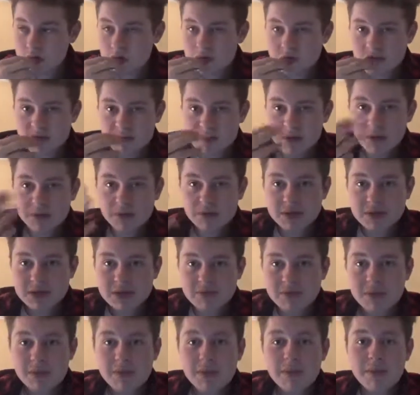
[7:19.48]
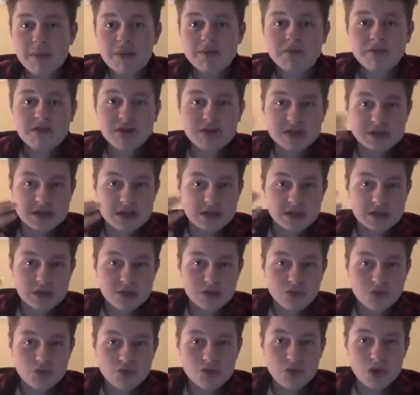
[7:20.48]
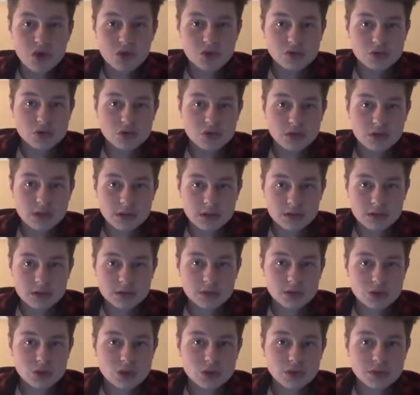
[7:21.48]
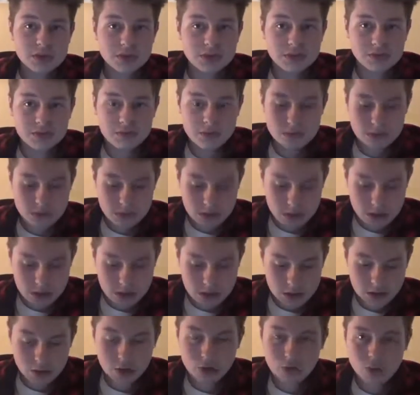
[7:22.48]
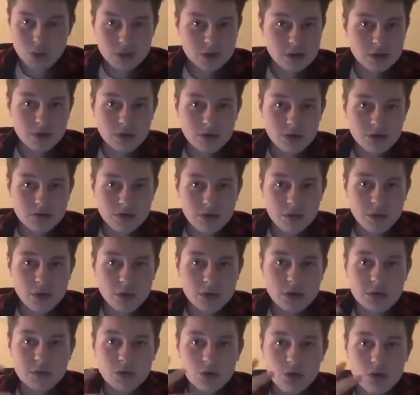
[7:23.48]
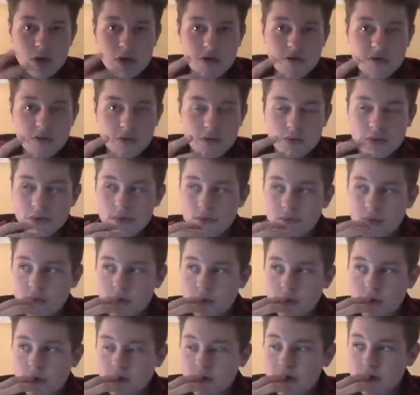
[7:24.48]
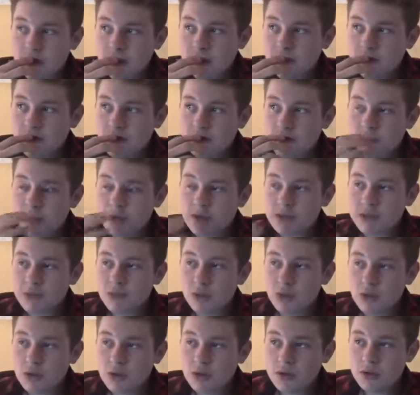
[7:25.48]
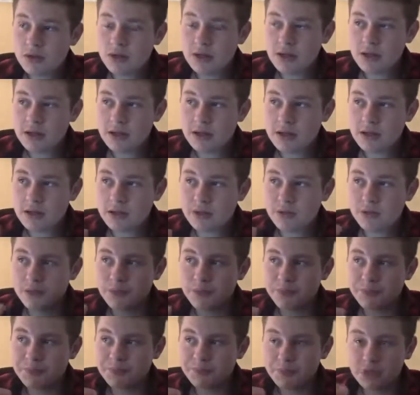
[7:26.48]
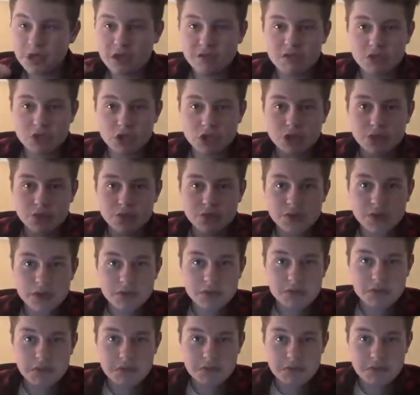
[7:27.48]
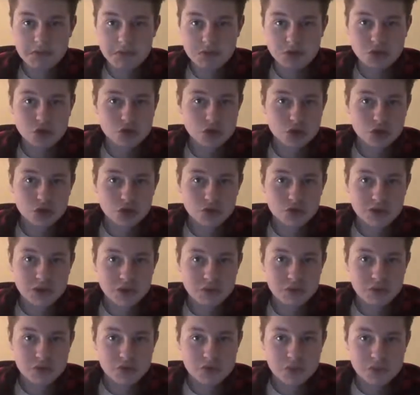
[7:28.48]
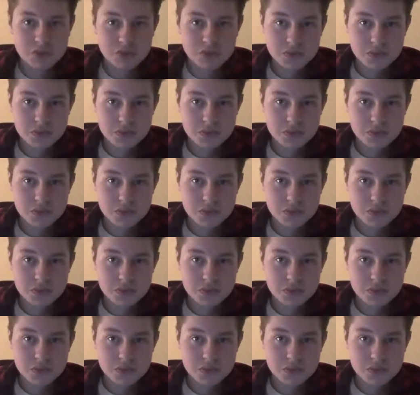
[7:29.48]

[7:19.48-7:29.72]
C'est pas après, c'est pas mes préférés, c'est des youtubeurs que je regarde, que je suis. Donc oui, euh, Farmer Animal, Farmer Animal et l'élevage de Gauthier. Ce que je retiens le plus.